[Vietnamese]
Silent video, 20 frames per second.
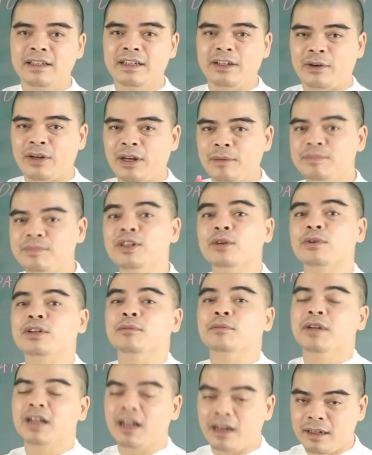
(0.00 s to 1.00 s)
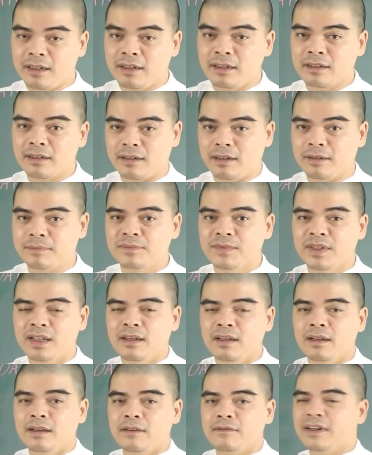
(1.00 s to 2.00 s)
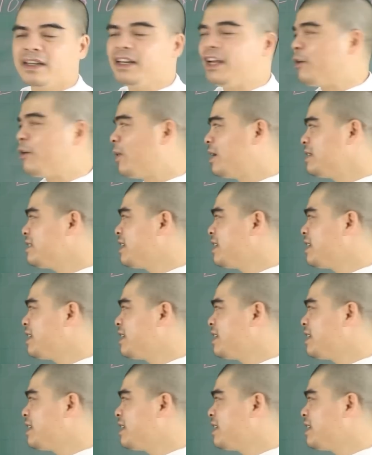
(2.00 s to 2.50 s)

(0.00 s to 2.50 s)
kẻo gặp nhiều điều bất lợi. Đó. Và để hóa